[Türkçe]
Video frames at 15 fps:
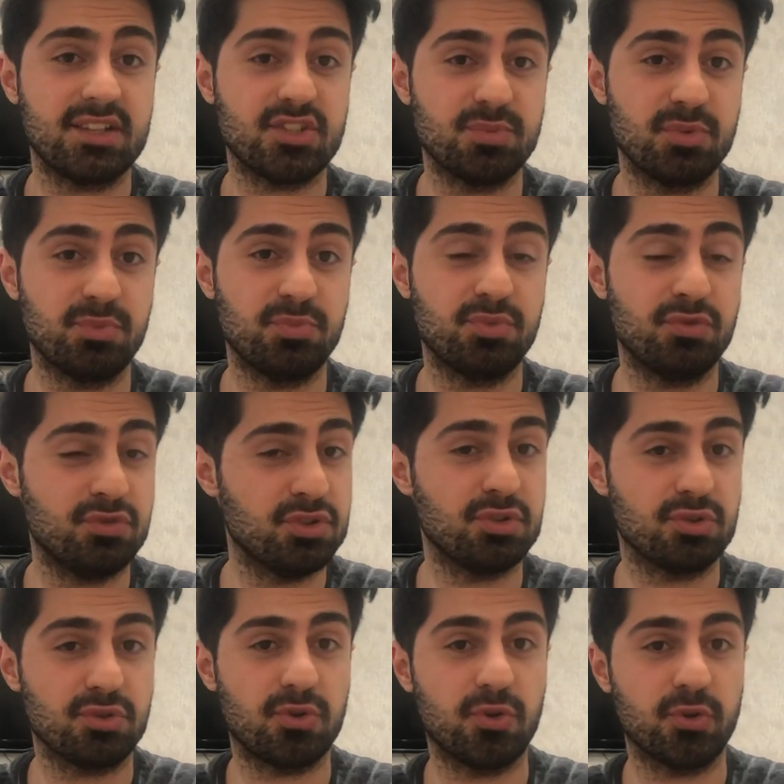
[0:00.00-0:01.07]
Şimdi bu
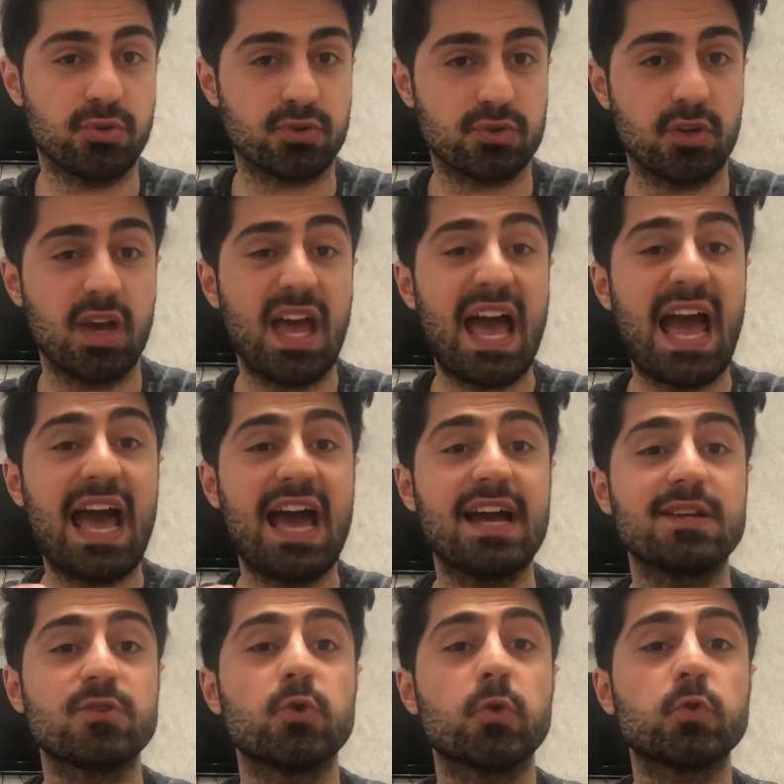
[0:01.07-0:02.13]
videonun konusu
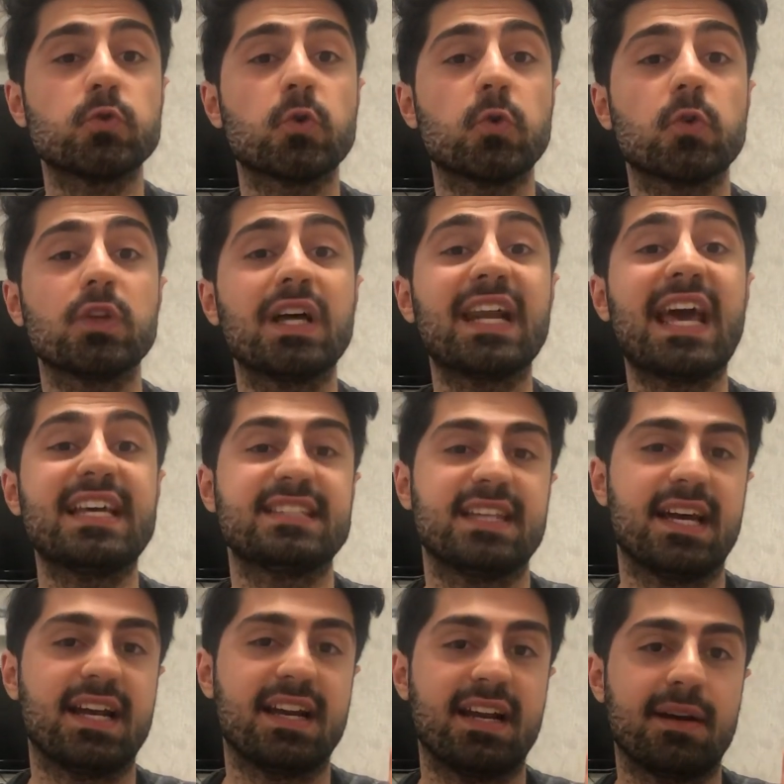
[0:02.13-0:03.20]
en çok sorulan
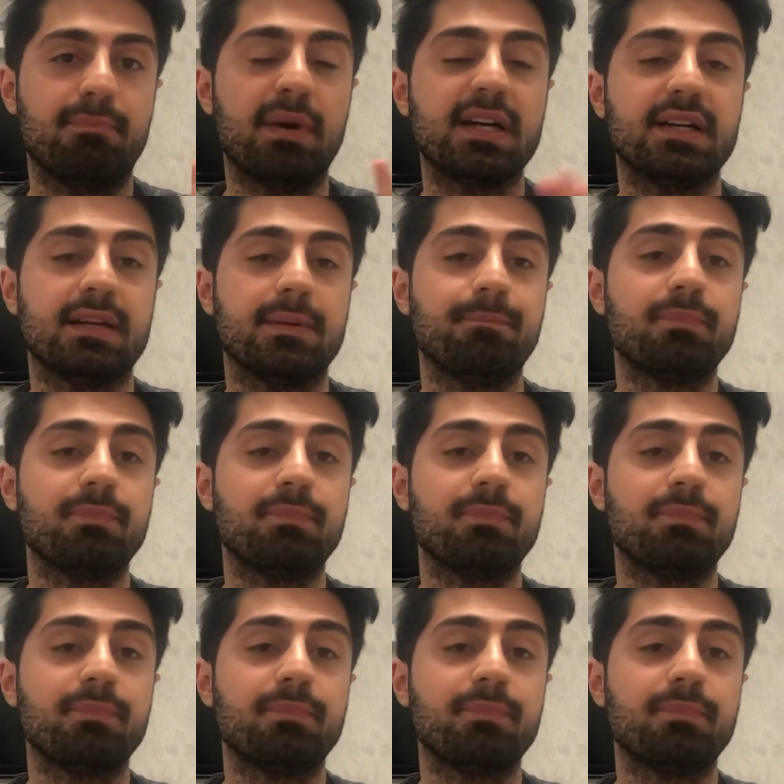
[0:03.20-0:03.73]
eserler. Bakın